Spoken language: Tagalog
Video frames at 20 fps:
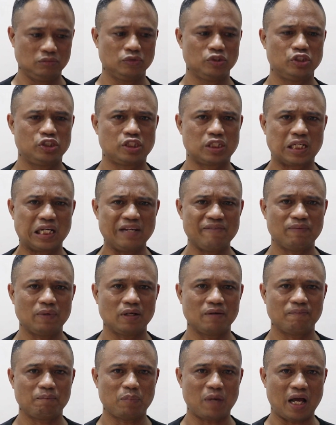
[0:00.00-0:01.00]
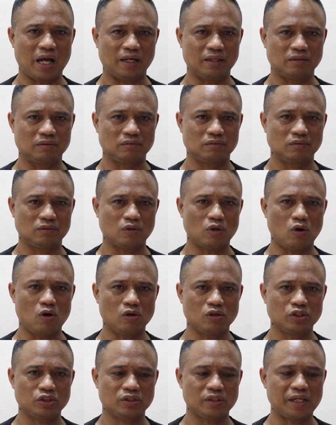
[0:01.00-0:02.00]
Schlieffen Plan,
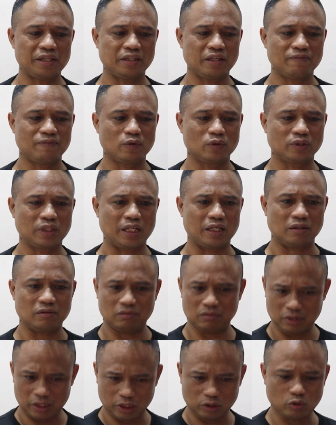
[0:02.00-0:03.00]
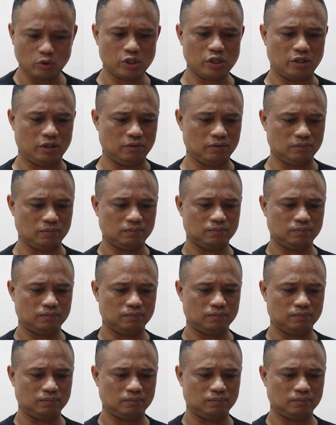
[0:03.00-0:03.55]
August 1914. Ito yon.